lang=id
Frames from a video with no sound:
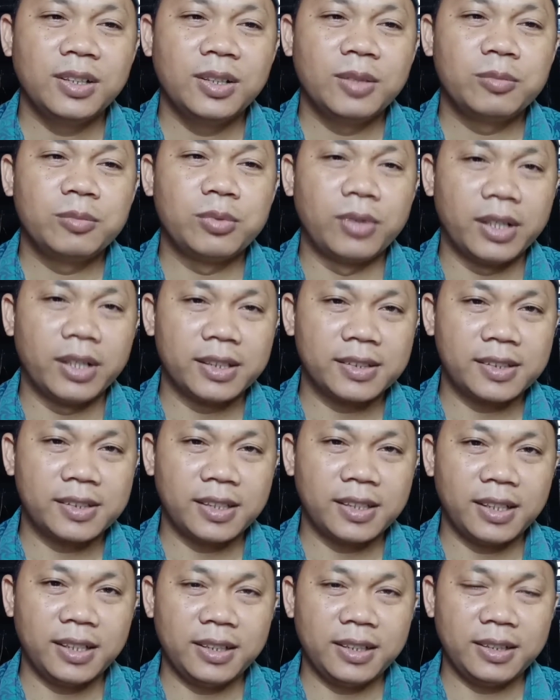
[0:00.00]

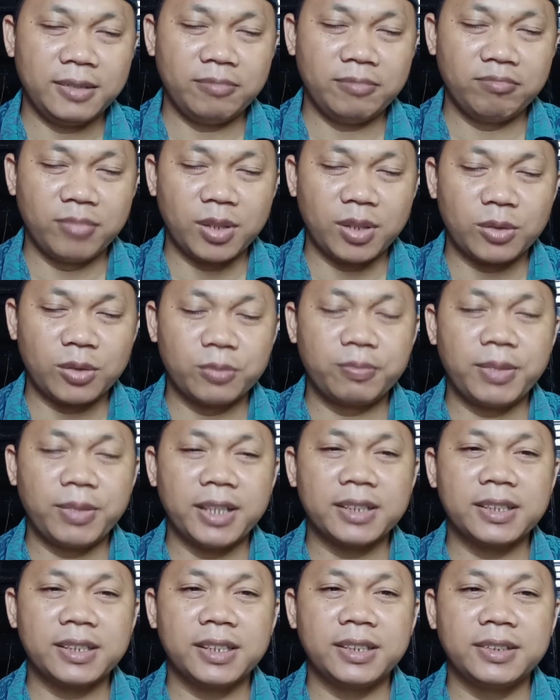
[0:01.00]
puasa
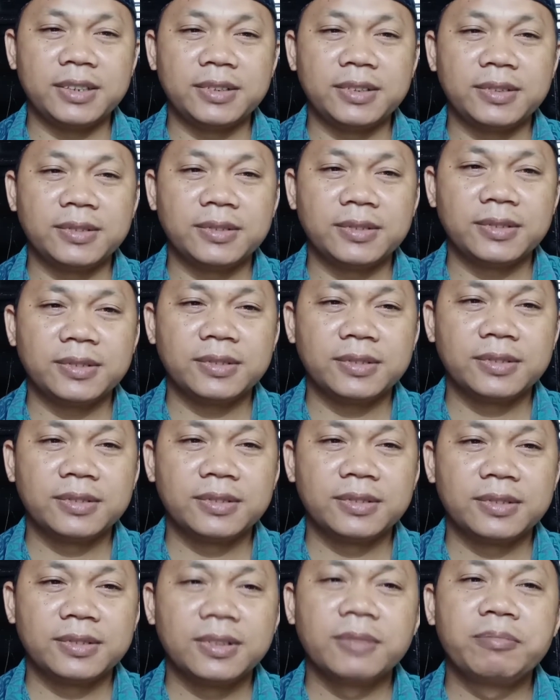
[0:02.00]
merupakan
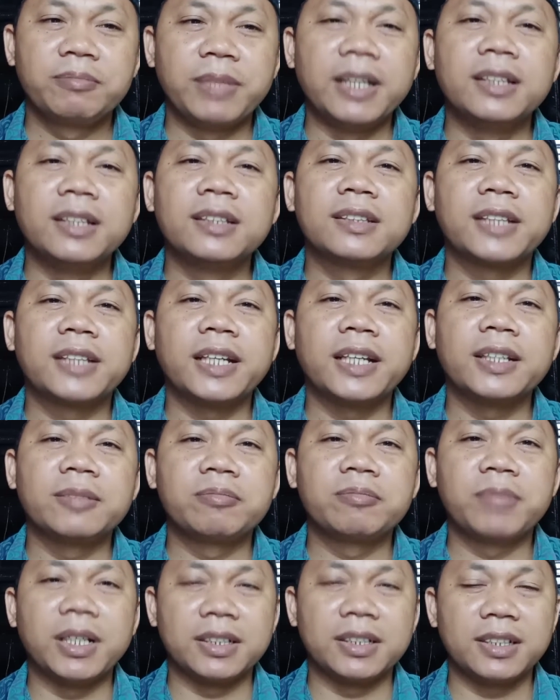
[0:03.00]

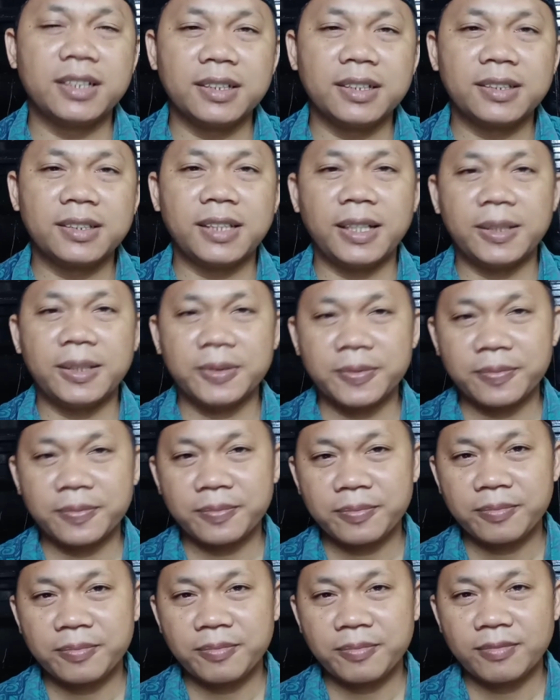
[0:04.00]
benteng bagi kita
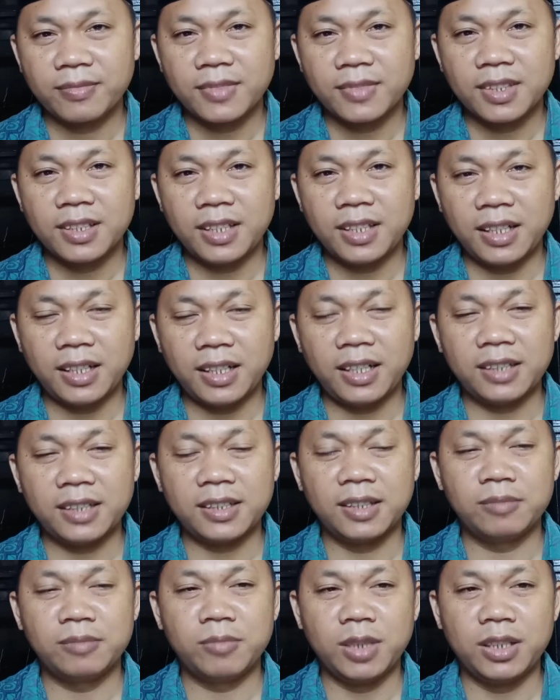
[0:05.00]
yang
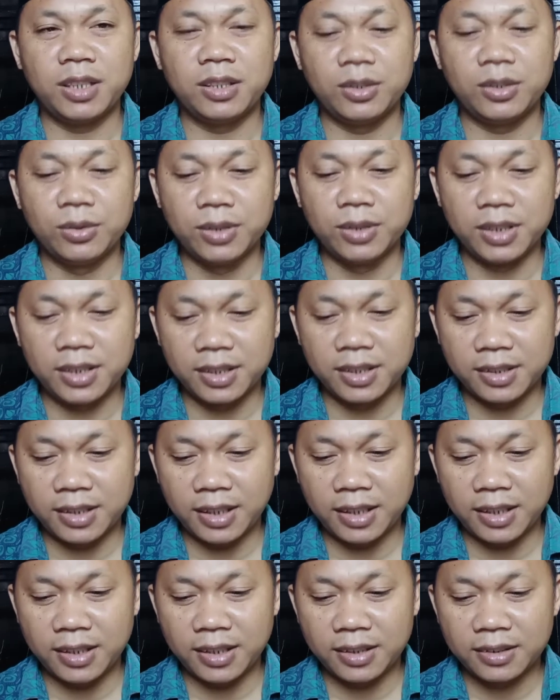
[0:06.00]
akan melindungi
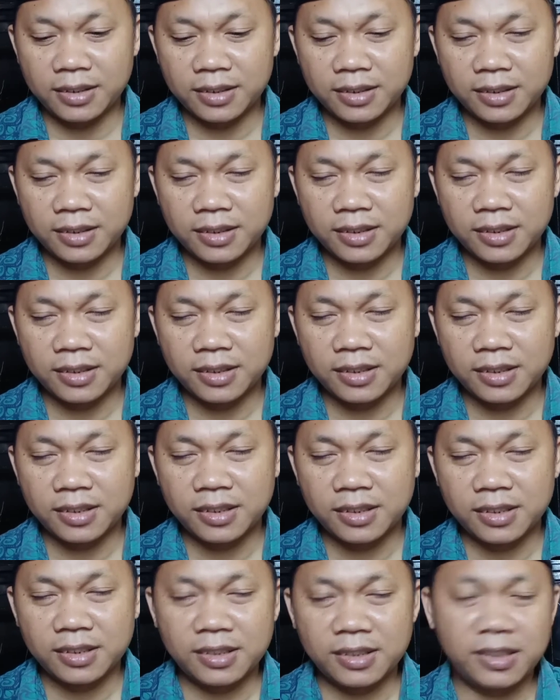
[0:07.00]
kita
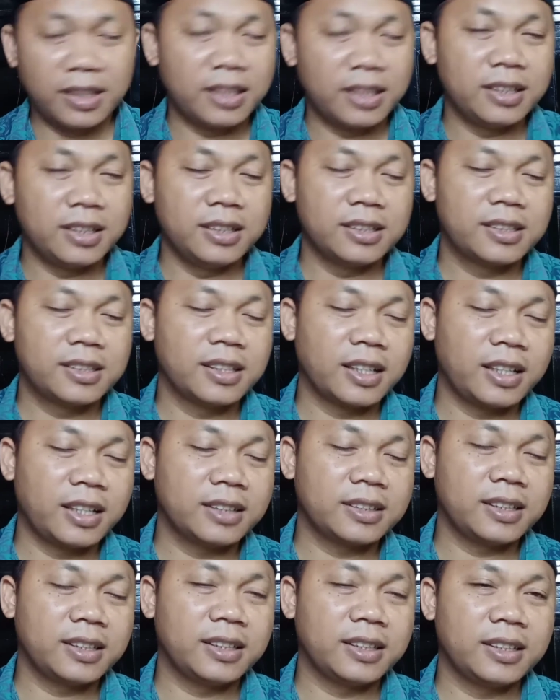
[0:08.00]
dari
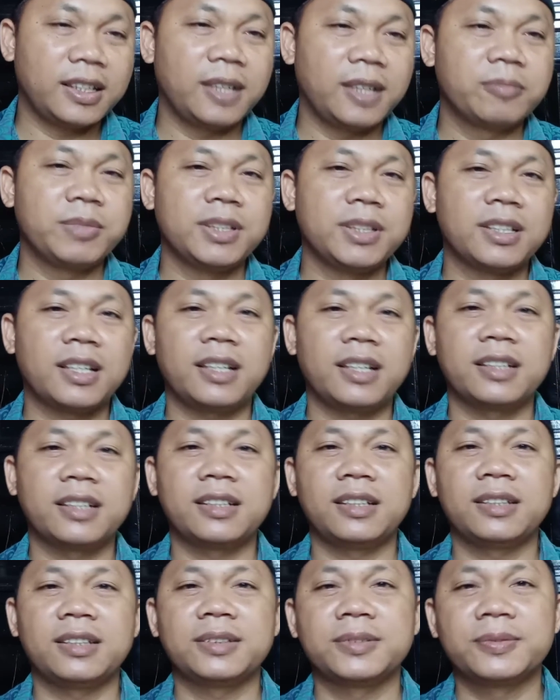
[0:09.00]
sengatan api
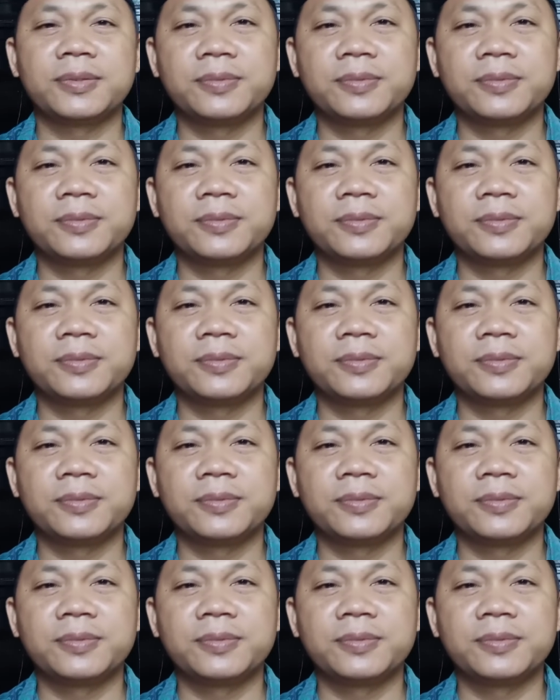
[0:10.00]
neraka